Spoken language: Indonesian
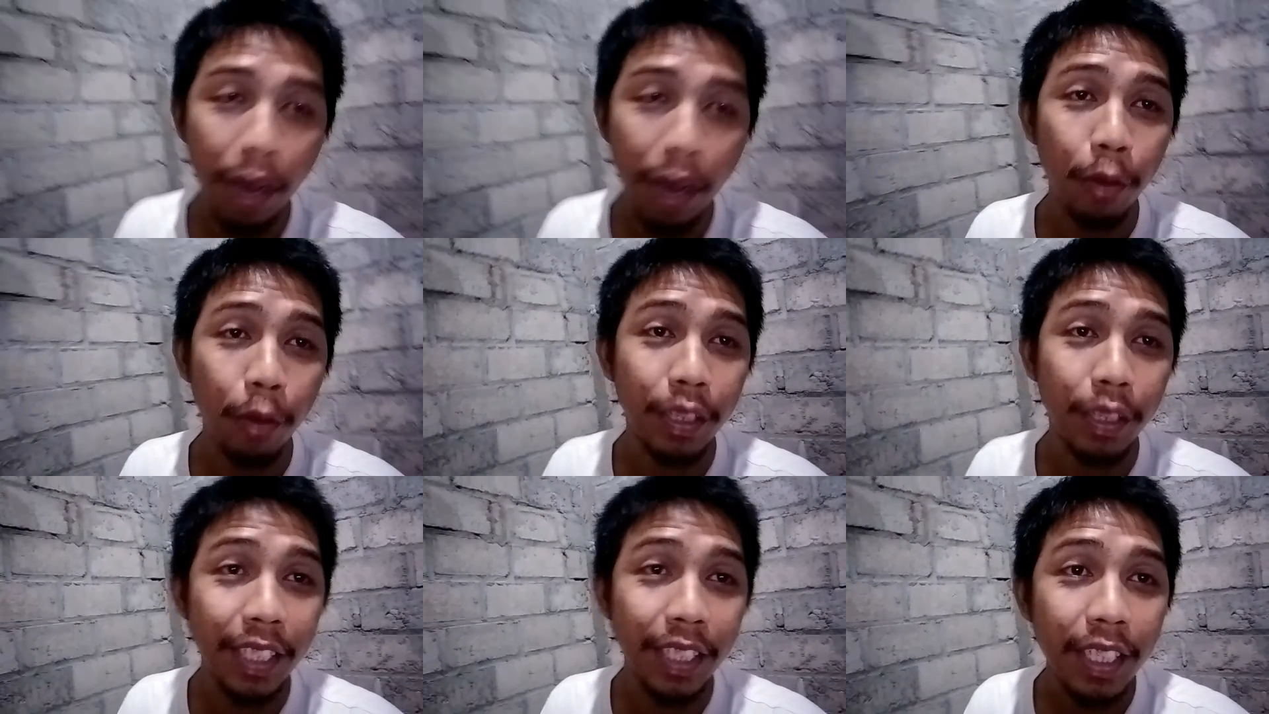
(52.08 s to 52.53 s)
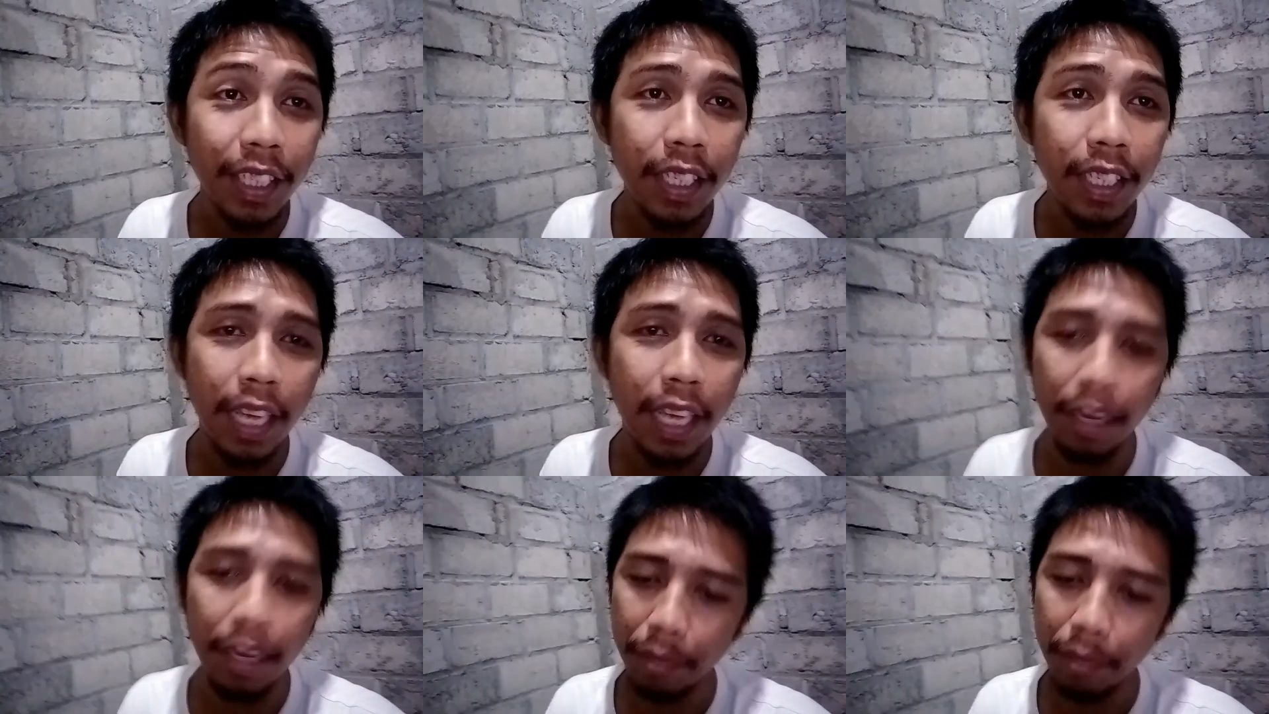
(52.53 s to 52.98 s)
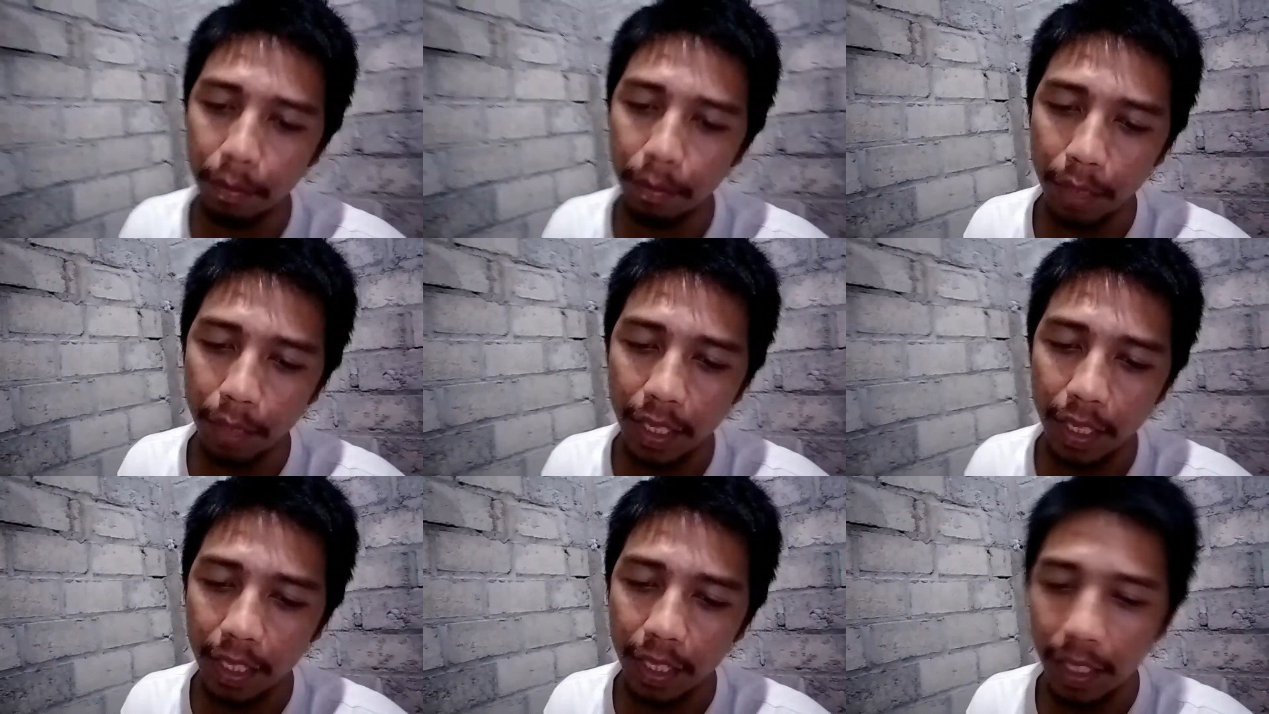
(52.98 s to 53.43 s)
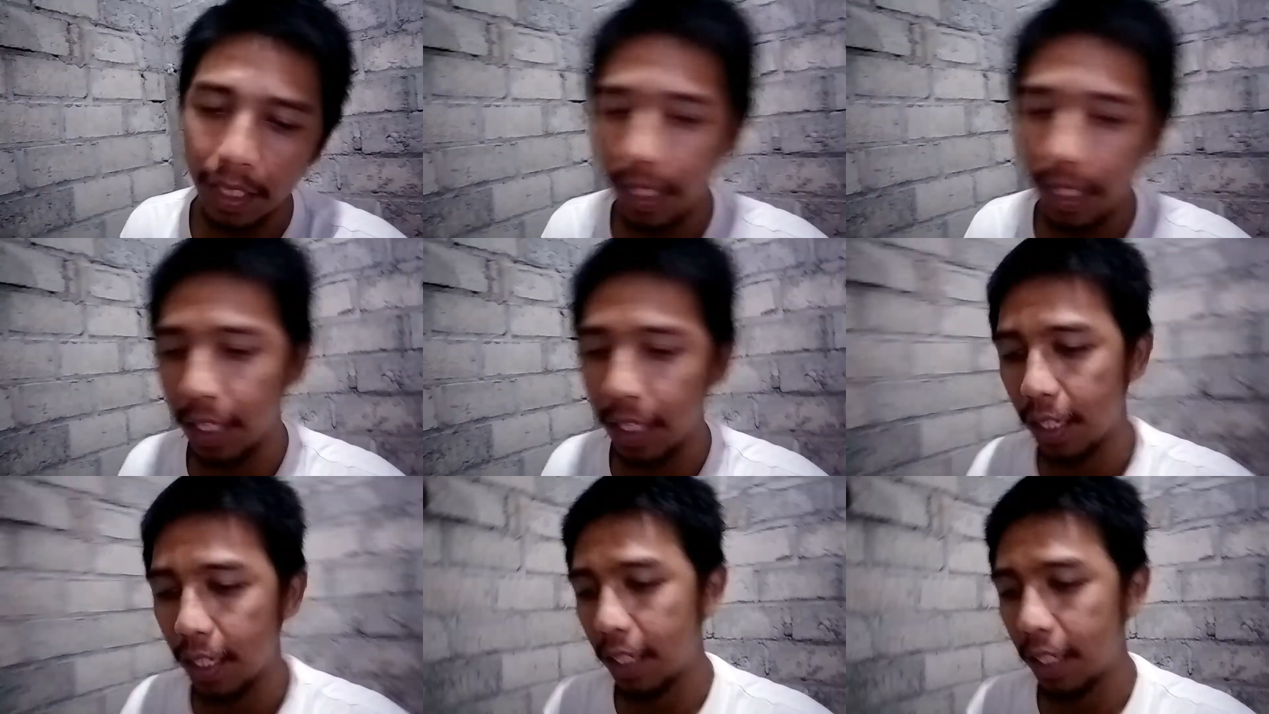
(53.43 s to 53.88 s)
Om Audi yang
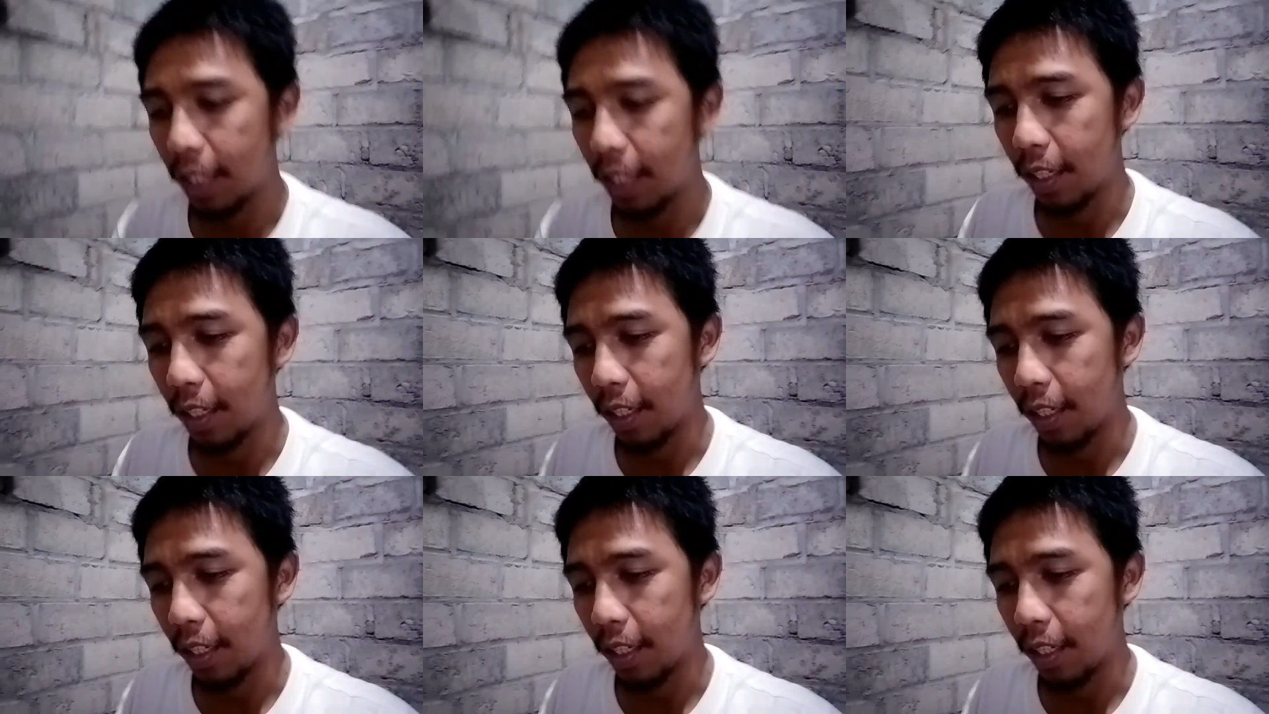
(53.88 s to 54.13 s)
memiliki